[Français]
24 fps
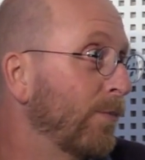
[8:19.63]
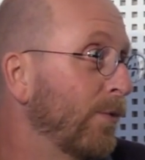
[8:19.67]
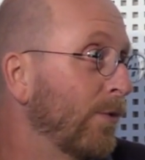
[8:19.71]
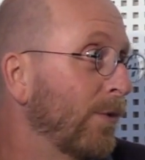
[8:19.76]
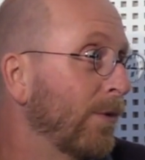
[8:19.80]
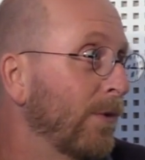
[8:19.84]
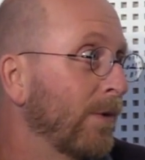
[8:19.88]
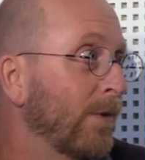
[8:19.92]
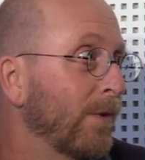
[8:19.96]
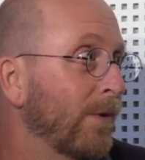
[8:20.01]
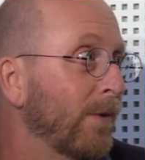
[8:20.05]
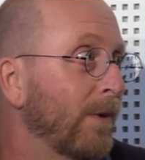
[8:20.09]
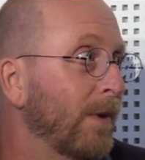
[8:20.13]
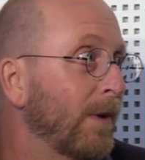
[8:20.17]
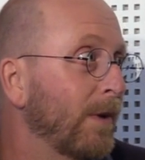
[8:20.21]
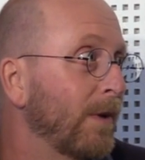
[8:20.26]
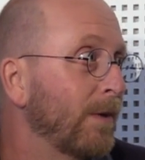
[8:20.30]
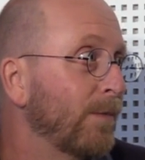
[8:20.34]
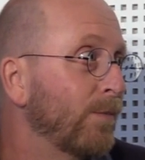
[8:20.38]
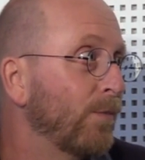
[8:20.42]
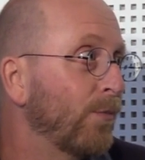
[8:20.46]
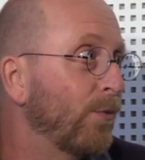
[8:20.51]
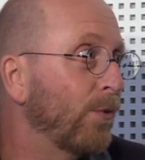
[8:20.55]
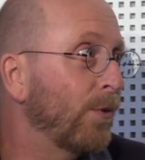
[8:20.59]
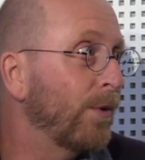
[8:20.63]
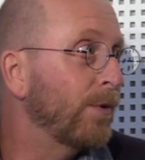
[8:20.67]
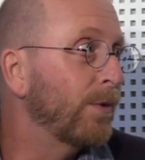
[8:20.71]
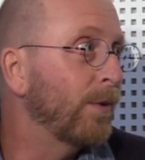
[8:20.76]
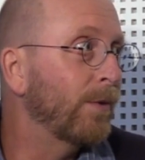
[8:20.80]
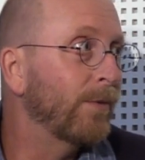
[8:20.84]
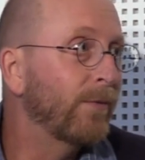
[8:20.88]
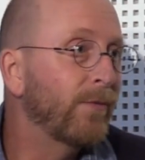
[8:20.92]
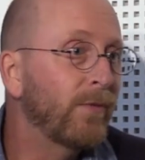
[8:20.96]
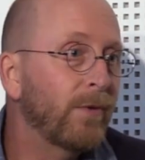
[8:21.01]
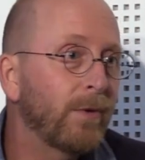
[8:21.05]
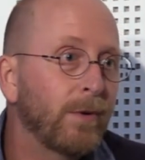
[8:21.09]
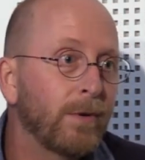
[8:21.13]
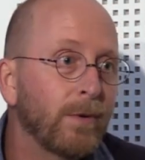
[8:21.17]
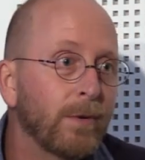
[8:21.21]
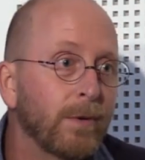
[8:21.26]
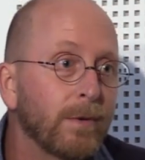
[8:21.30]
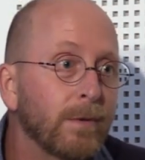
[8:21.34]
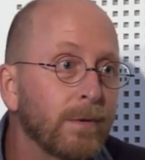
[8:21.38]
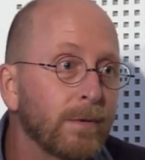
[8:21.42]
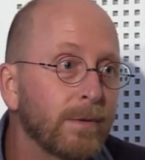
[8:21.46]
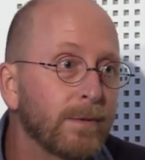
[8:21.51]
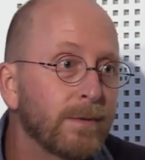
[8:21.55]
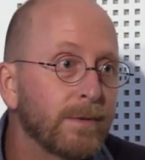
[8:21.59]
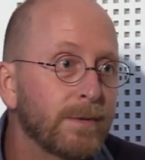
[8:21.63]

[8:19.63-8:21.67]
Pour, euh, pour un enfant, euh,